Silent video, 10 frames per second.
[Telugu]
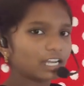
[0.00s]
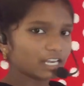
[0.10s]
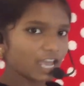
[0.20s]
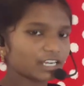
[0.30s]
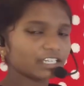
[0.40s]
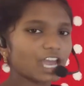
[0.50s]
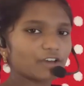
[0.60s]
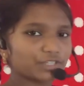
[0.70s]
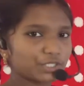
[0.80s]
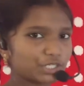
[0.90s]
కణాన్ని
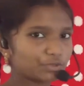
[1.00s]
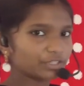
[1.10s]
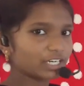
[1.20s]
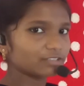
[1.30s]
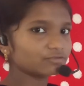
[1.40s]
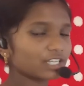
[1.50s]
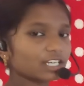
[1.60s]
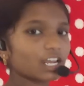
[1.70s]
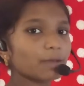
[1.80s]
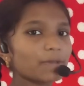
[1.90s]
ఆవరించి ఉండడం వలన